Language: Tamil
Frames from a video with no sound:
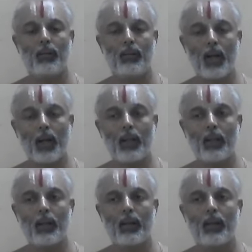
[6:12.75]
விடாய்
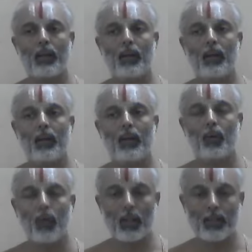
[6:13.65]

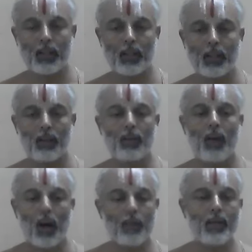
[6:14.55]
கொண்டவன் அதாவது
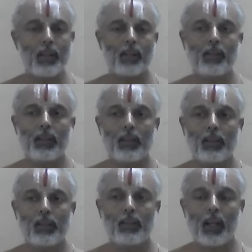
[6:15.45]
தாகம் எடுத்தவன்
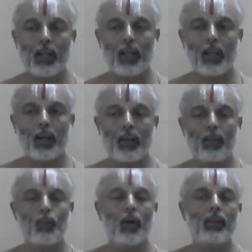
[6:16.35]
தண்ணீரை
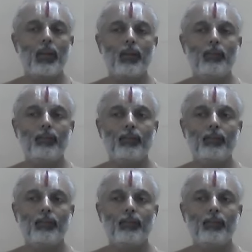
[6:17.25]
எடுத்து முகத்திலும்